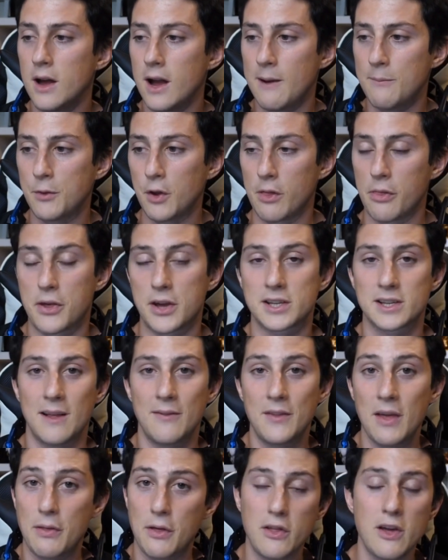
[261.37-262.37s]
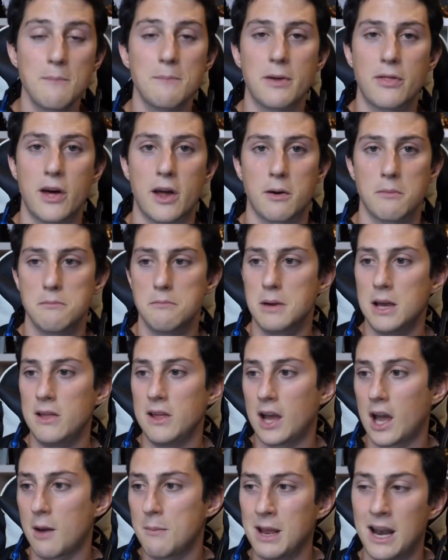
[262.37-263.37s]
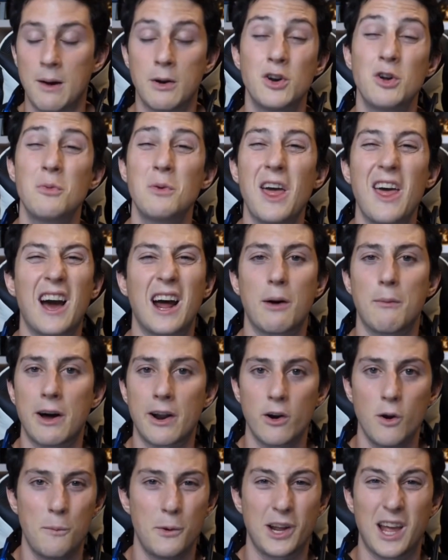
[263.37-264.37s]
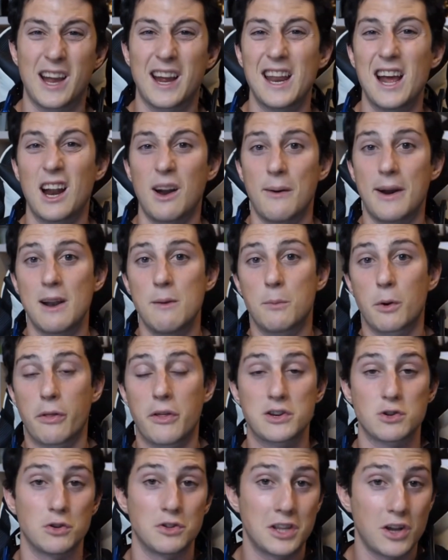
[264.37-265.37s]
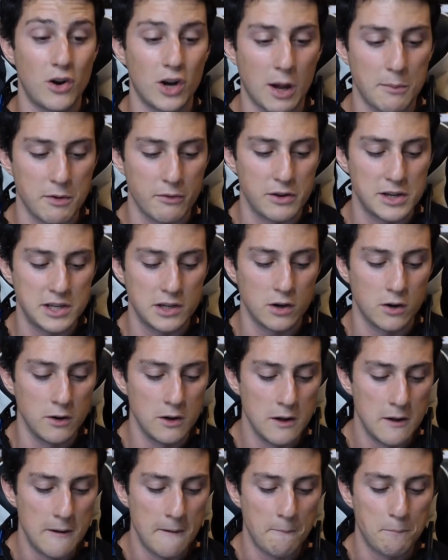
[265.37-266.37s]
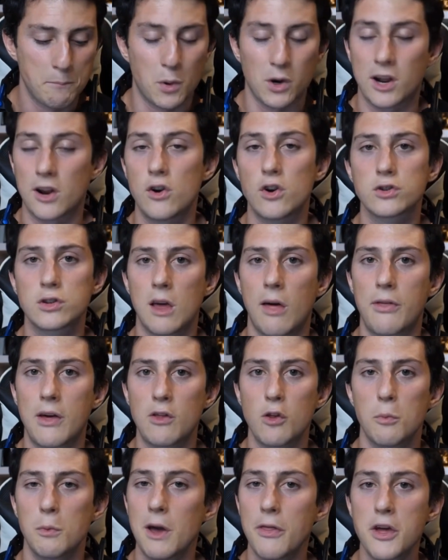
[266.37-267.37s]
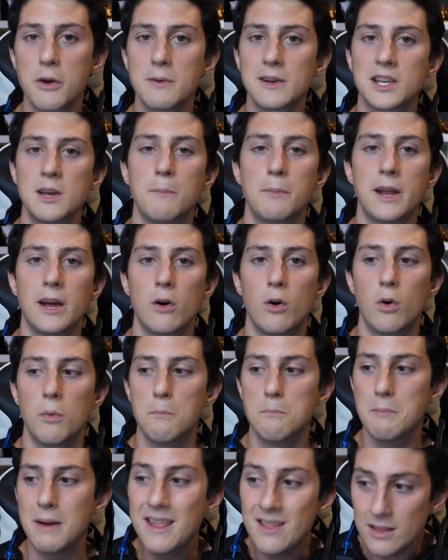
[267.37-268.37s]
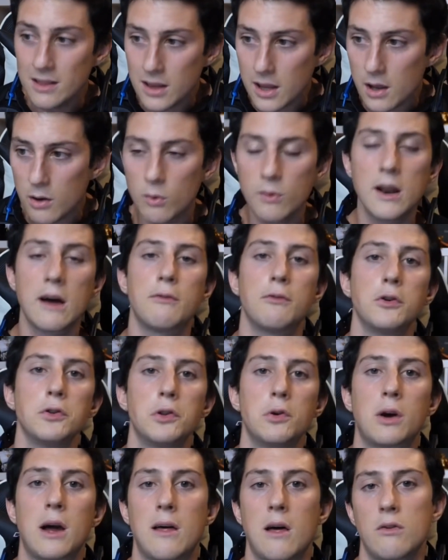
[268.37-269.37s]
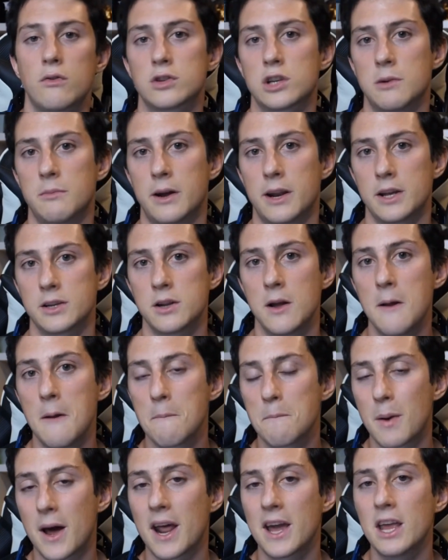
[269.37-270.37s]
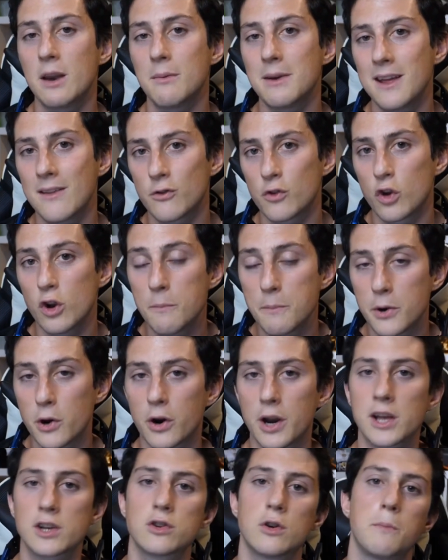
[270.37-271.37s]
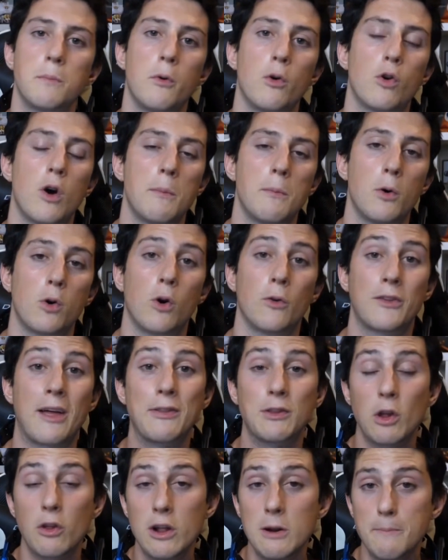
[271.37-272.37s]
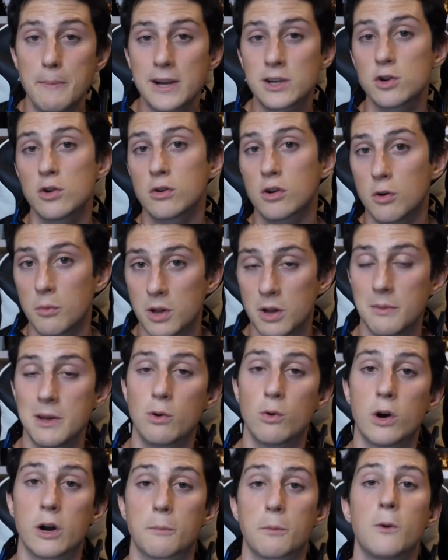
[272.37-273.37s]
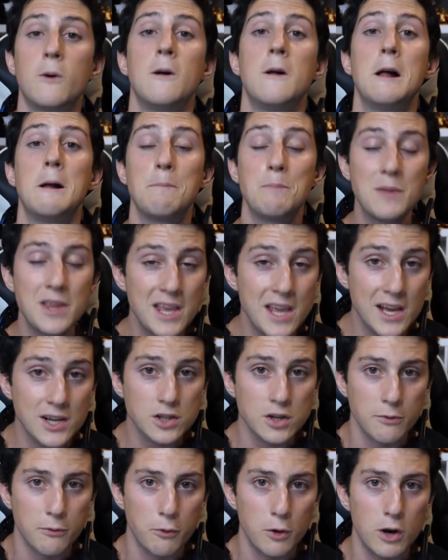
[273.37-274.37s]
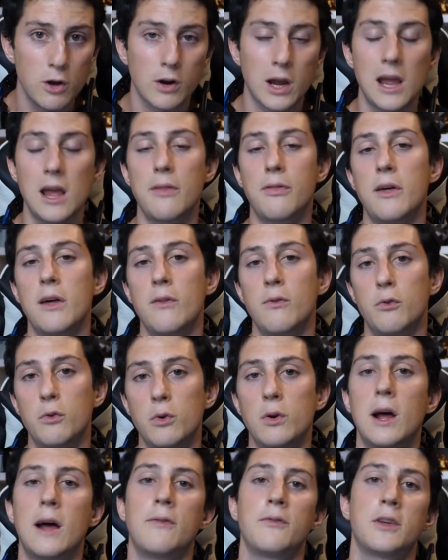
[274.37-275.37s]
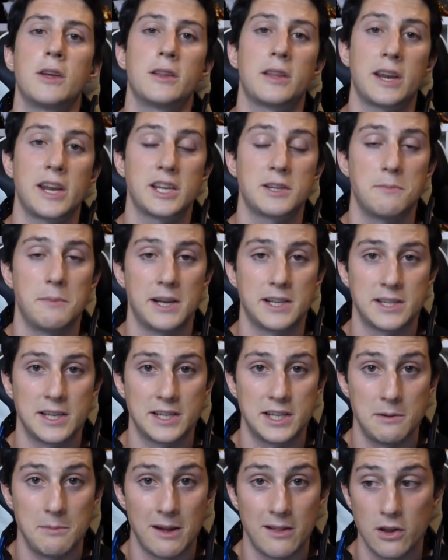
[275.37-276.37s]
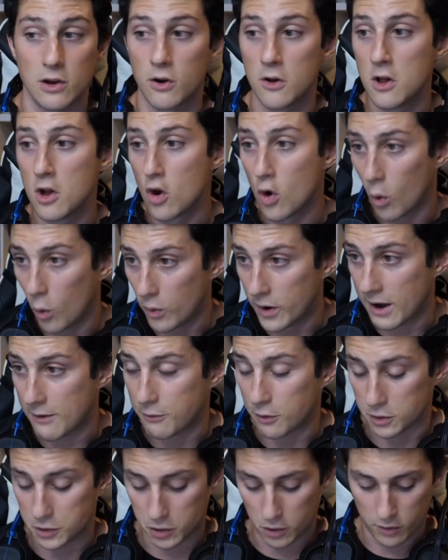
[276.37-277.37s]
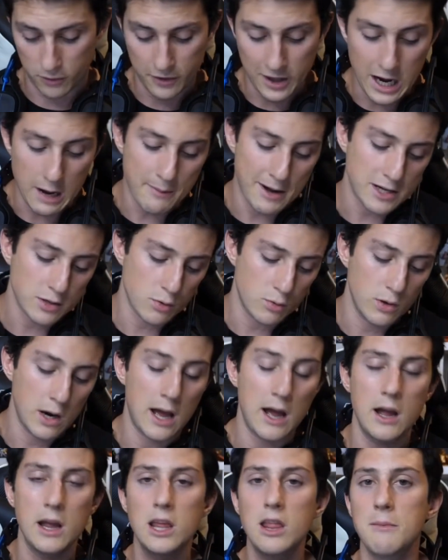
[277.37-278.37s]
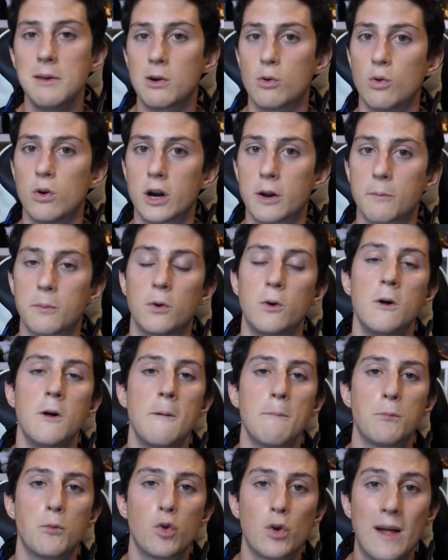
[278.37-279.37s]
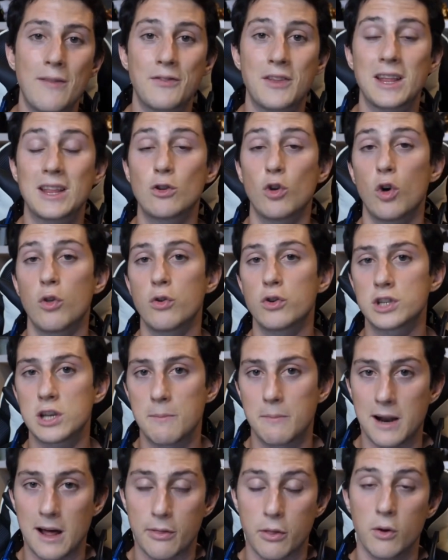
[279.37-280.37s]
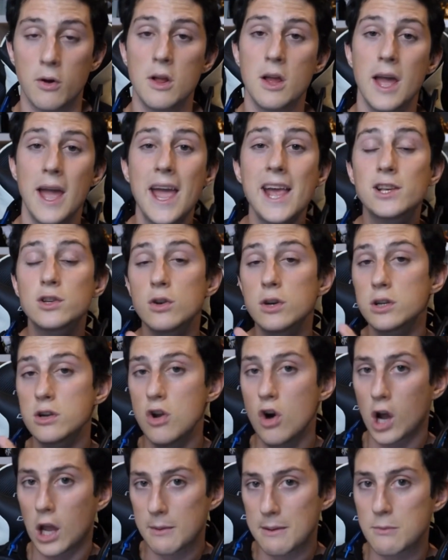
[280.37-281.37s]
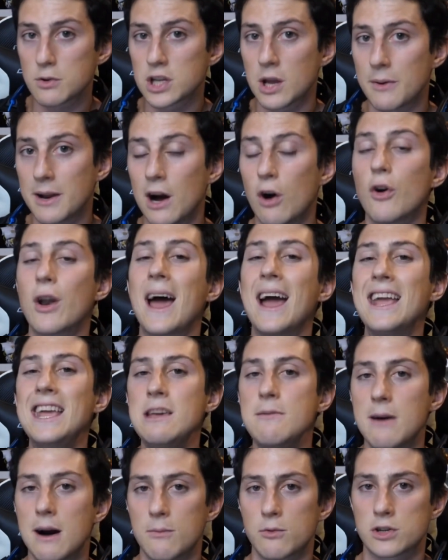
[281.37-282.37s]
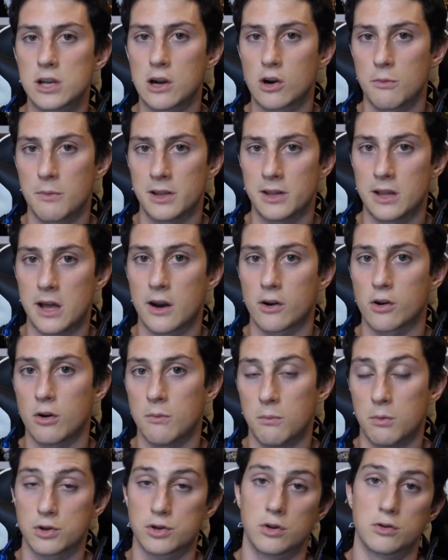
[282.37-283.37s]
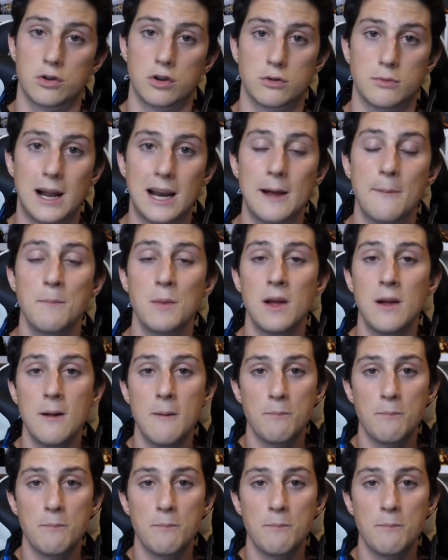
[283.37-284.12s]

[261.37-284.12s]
Entonces, decidí empezar. Y dije, mira, no voy a grabarlo porque quería grabar el proceso entero del cambio físico, porque no lo estoy haciendo. Voy a hacerme simplemente una foto cada dos semanas, para ir viendo el progreso poco a poco, tanto del peso como de mi cuerpo. Y eso fue lo que hice durante tres meses y medio. Una foto de la báscula y de mi cuerpo durante todo ese plazo. Eso es lo que vamos a ver ahora y vamos a comentar con vosotros, ¿vale?